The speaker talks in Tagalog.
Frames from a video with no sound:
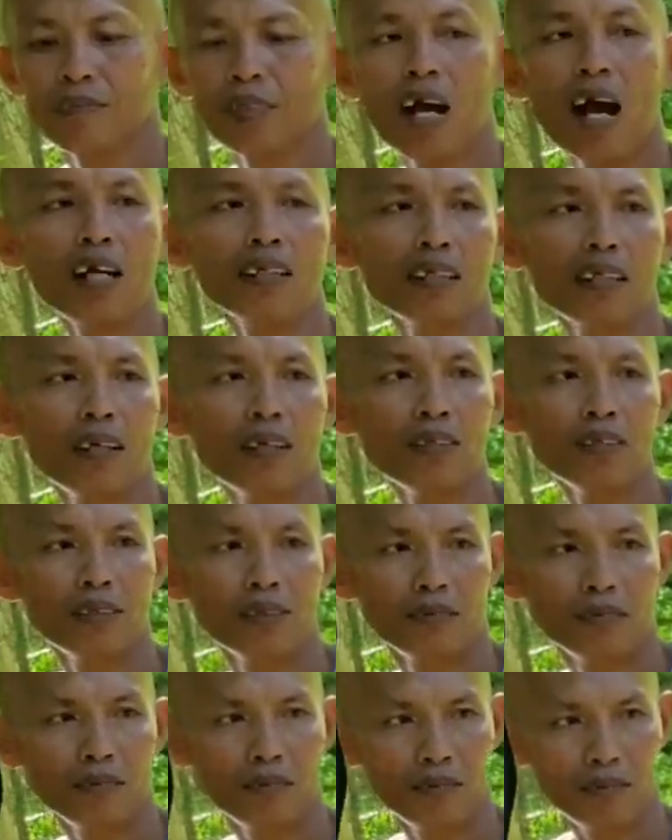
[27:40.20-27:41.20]
Kak na eh.
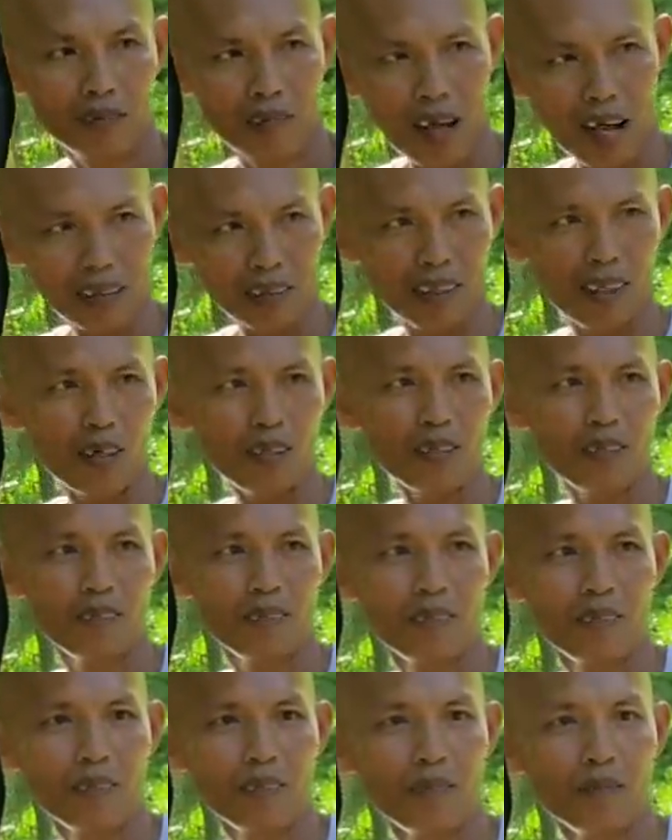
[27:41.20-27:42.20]
Oh, kak na eh. Kung na
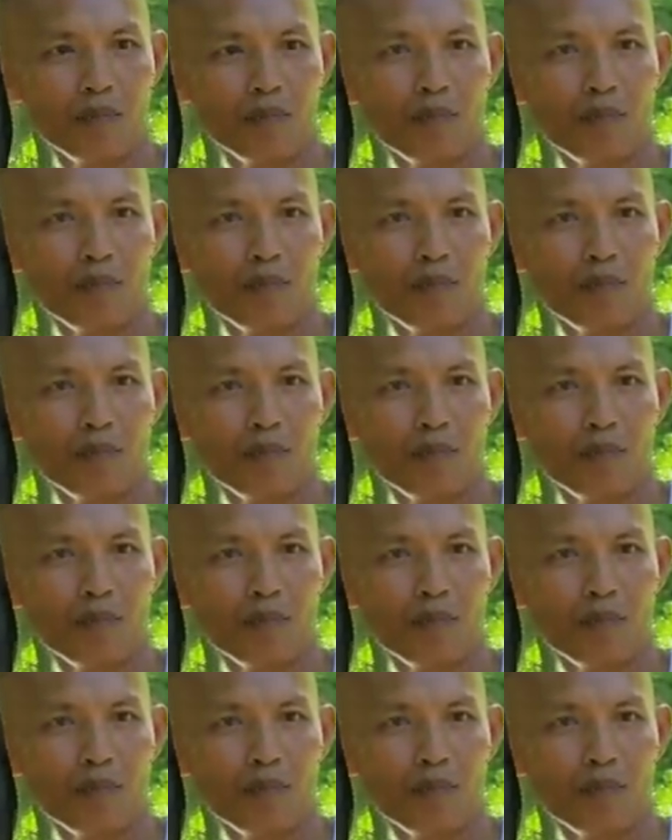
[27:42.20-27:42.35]
nagkatapig.